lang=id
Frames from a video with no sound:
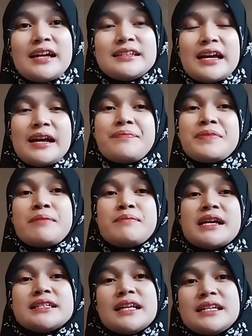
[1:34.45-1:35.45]
Nah,
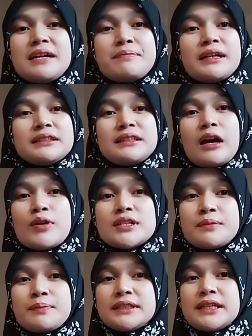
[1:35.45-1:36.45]
biasanya pengetahuan
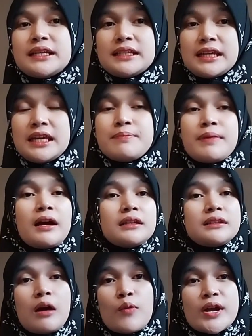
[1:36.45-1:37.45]
seperti ini,
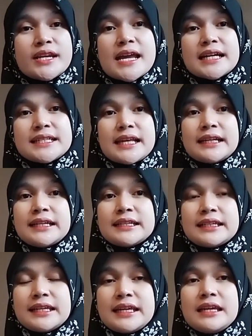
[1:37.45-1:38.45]
pengetahuan dasar
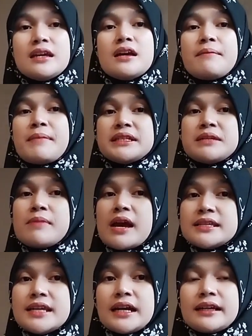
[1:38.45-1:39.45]
ini masih
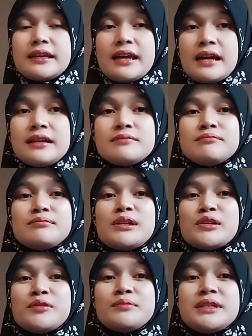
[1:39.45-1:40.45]
banyak yang
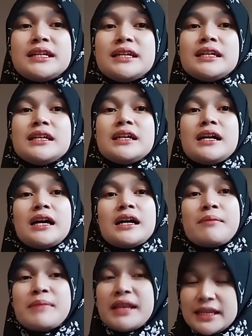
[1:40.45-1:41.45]
belum di Eh,
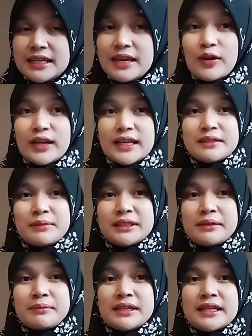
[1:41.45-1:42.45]
miliki oleh
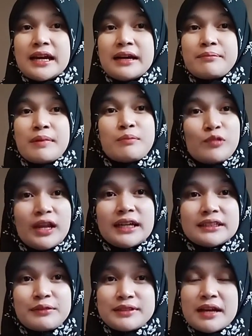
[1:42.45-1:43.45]
teman-teman yang pemula
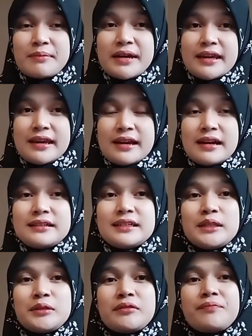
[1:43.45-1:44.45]
terutama ya
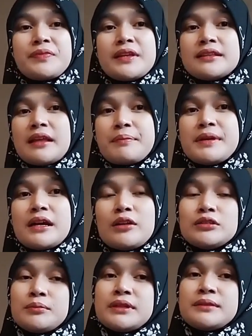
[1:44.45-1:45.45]
gitu. Tapi kalau
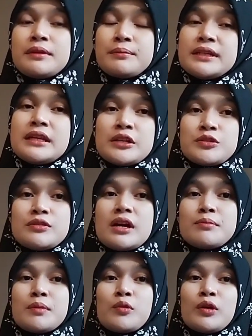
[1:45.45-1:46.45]
teman-teman yang sudah
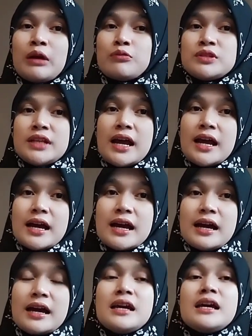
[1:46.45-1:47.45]
memulai
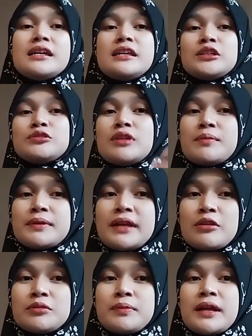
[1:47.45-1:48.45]
usaha, yang sudah pernah
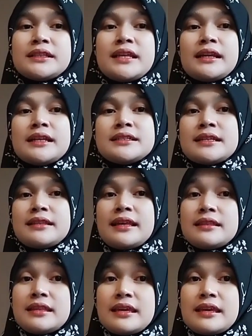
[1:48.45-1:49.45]
ikut pelatihan
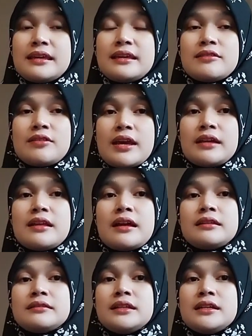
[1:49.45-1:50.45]
estetik gitu ya
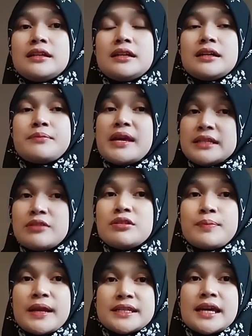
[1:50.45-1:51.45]
dan biasanya
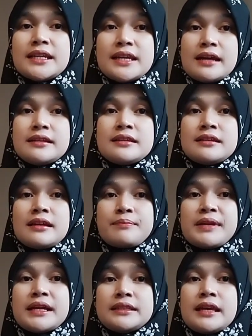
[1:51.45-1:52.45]
dipelajari ya di
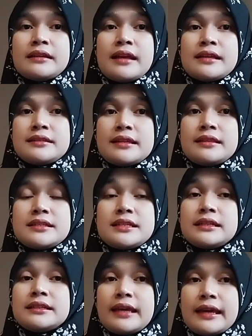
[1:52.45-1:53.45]
pelatihan estetik
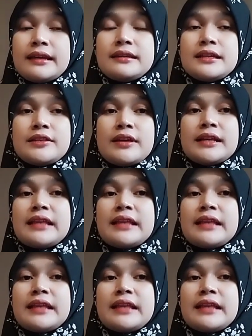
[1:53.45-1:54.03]
skincare gitu ya.